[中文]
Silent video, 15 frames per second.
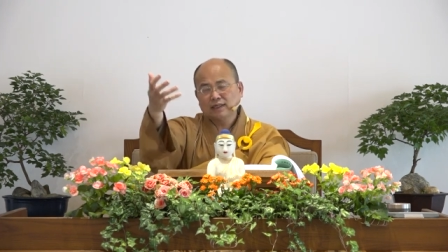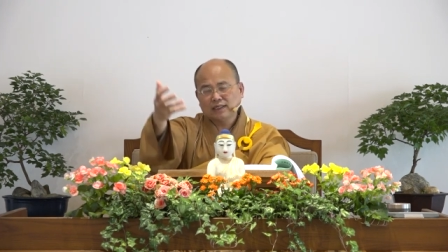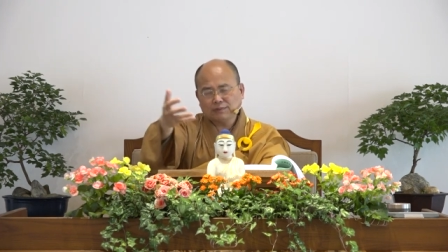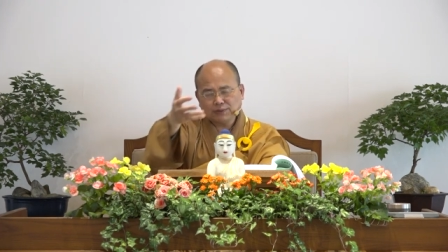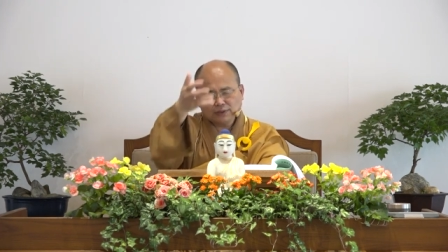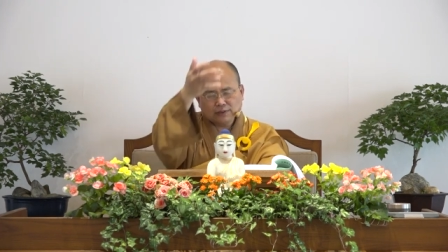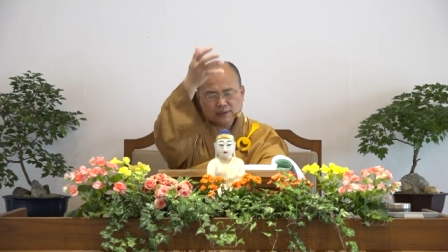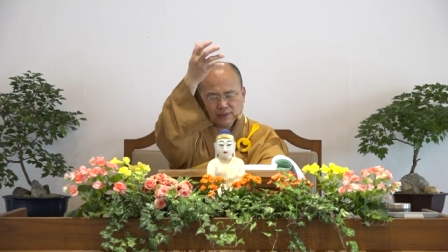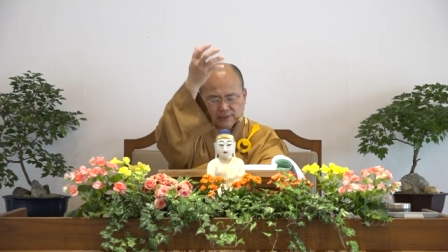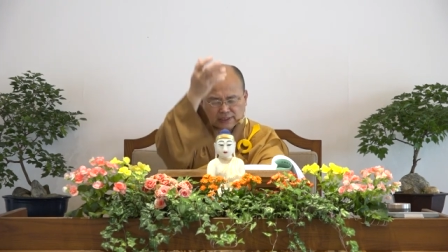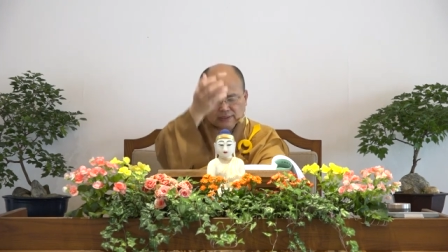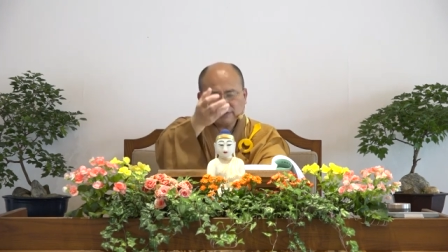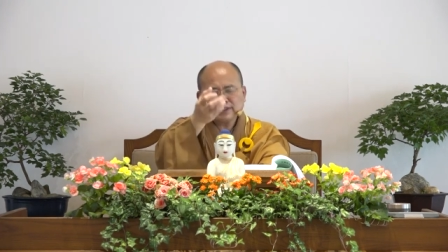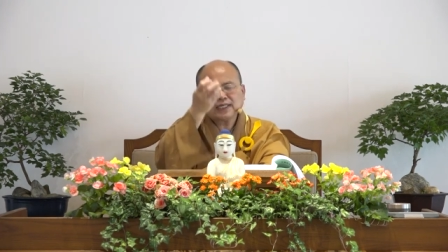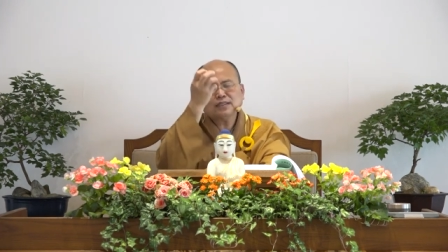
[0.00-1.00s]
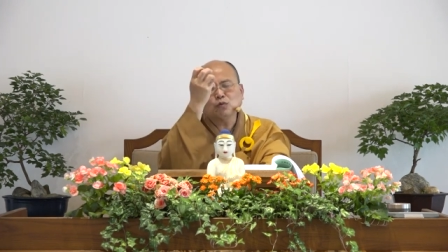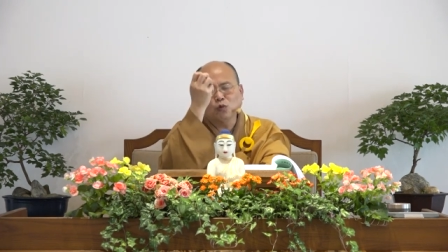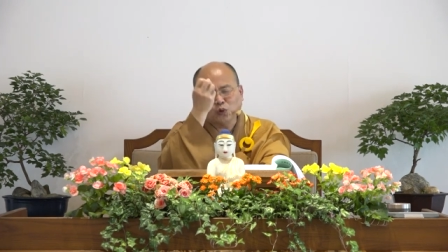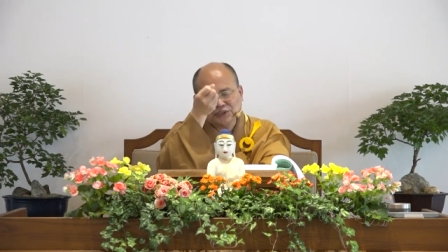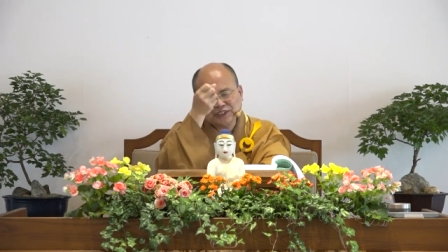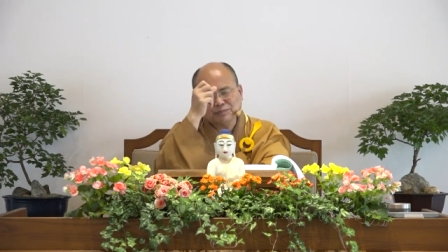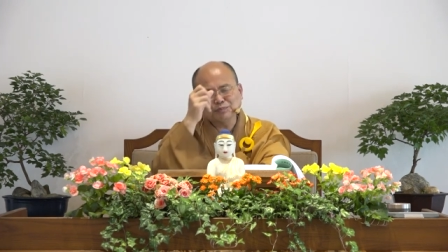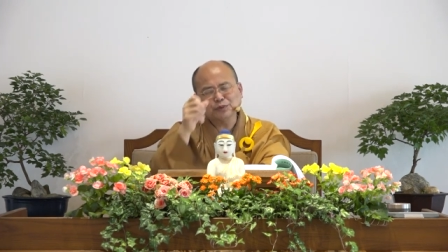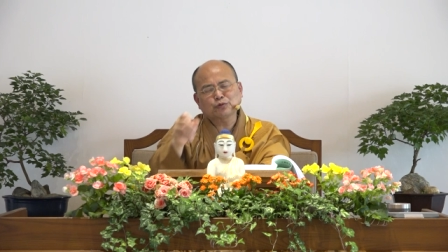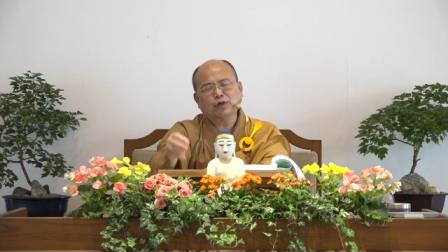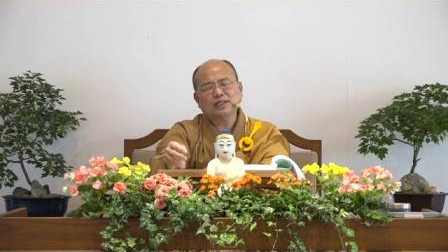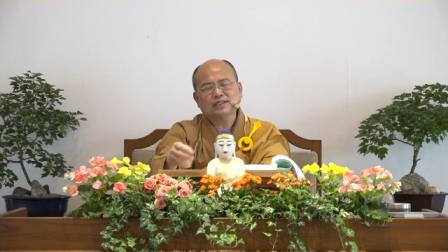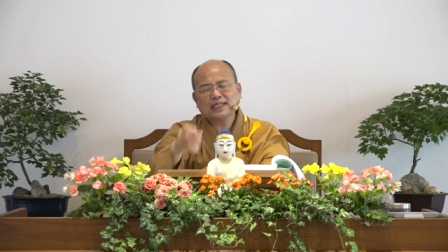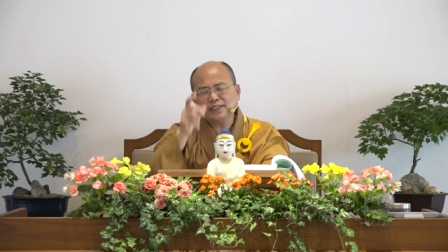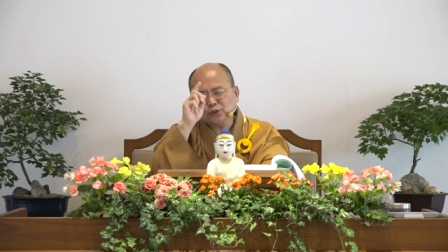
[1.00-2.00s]
那么因为他的我见不
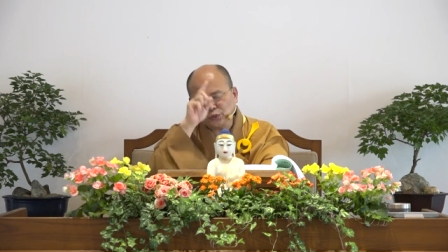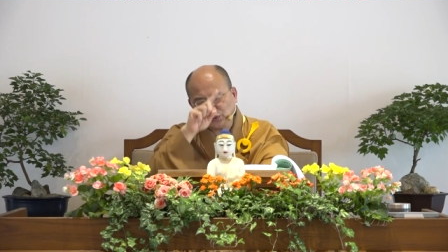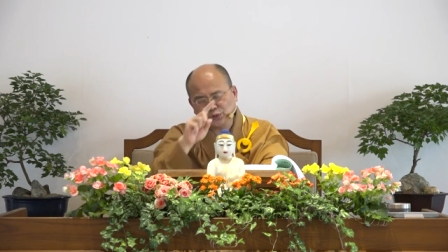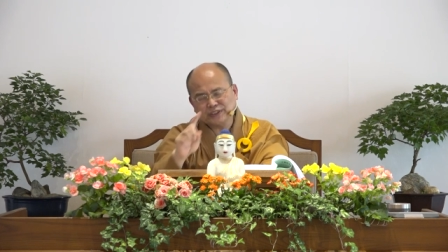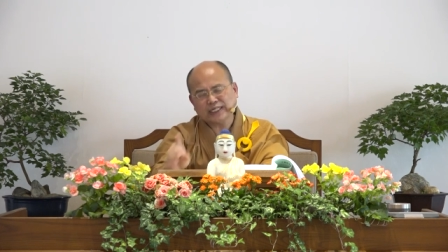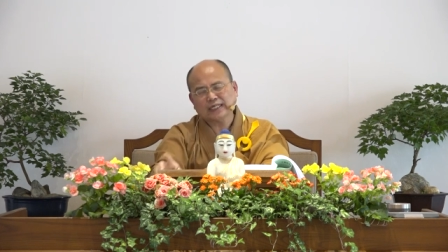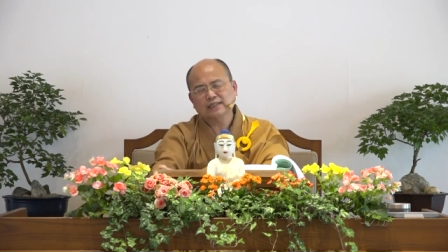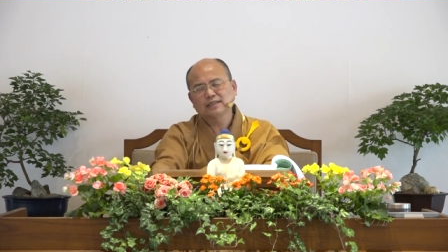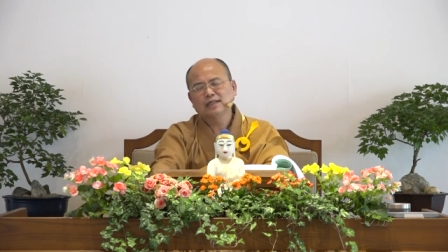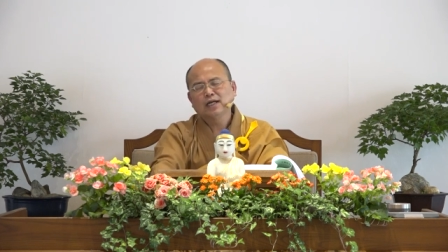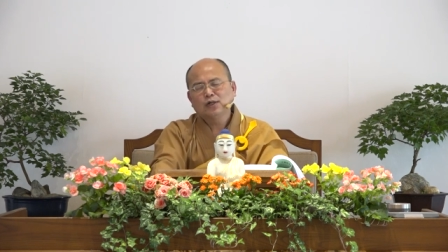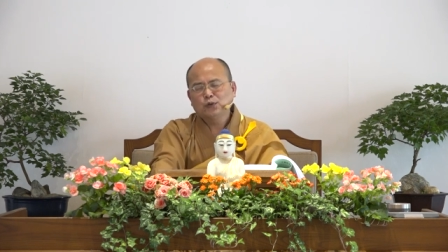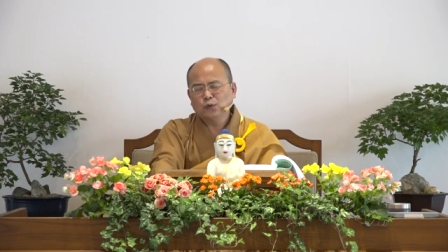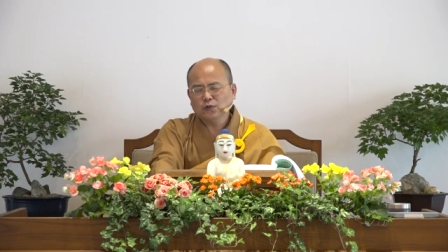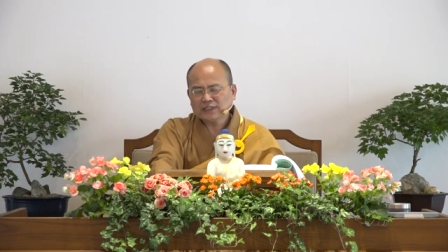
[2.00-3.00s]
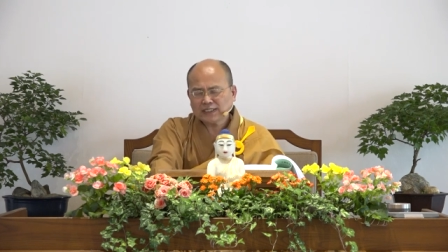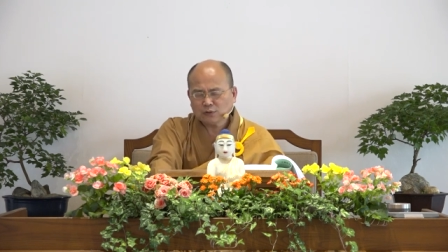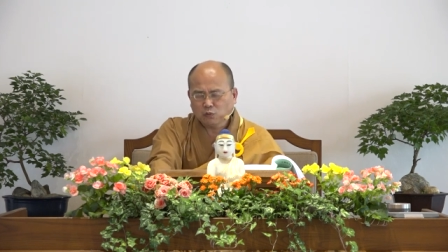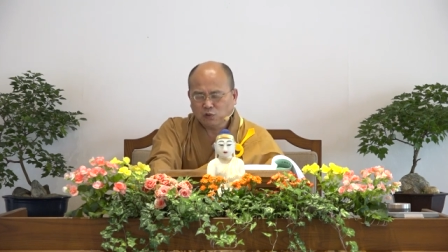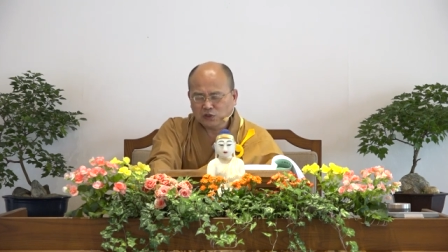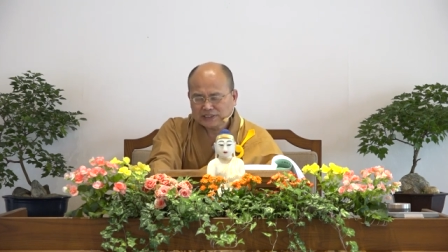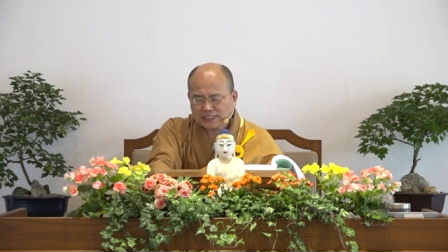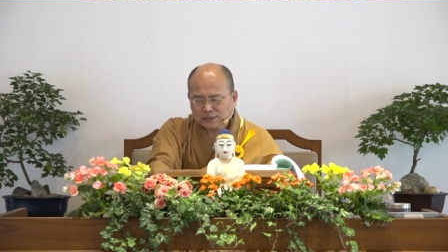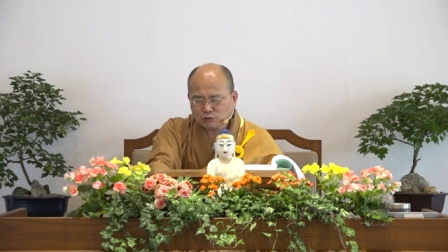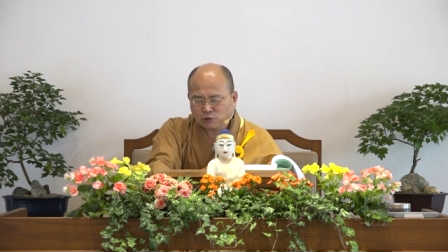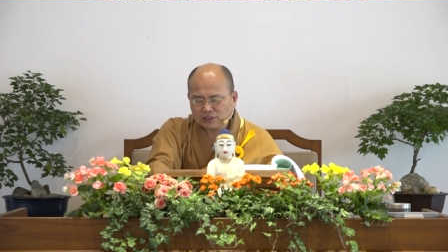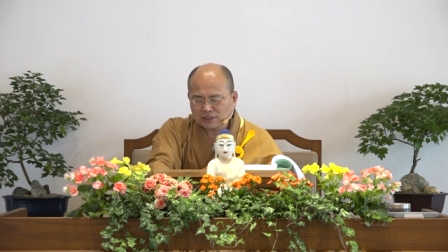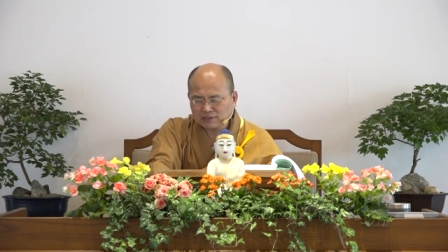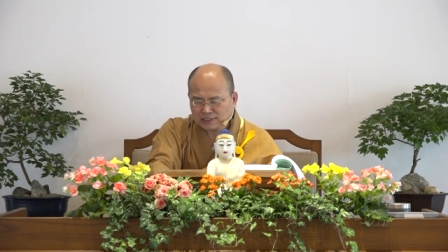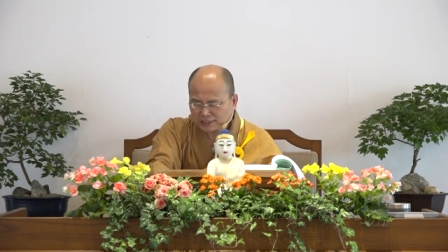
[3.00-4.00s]
断，他就有相；如果他的我见
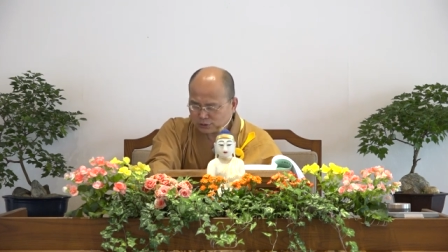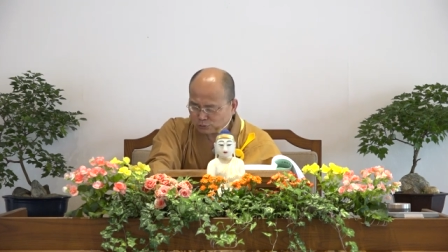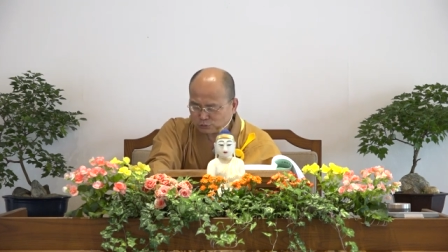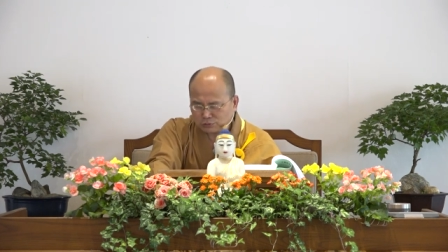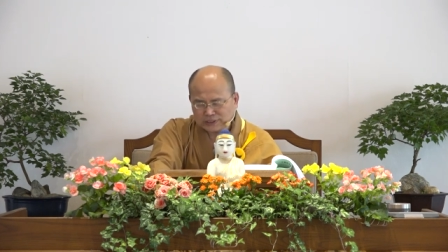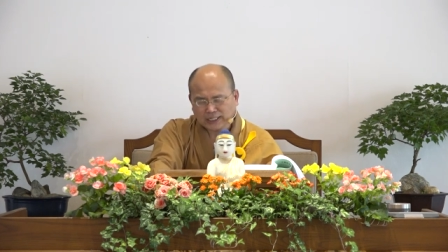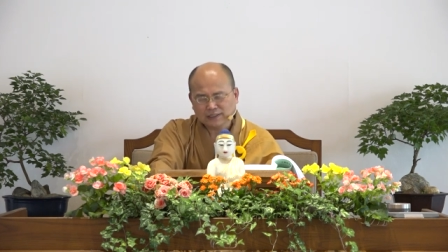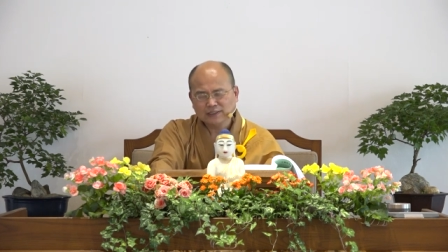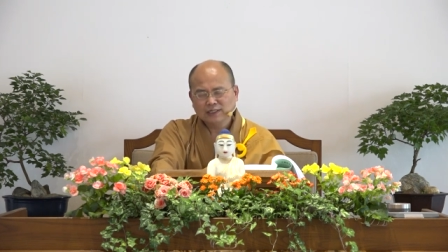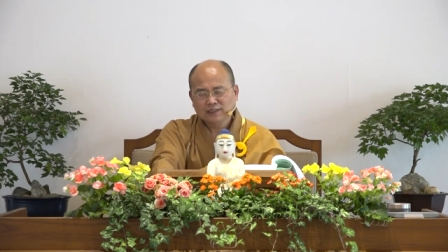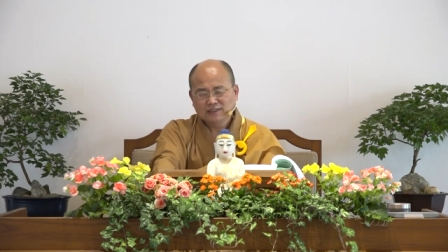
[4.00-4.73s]
断了，他就无相。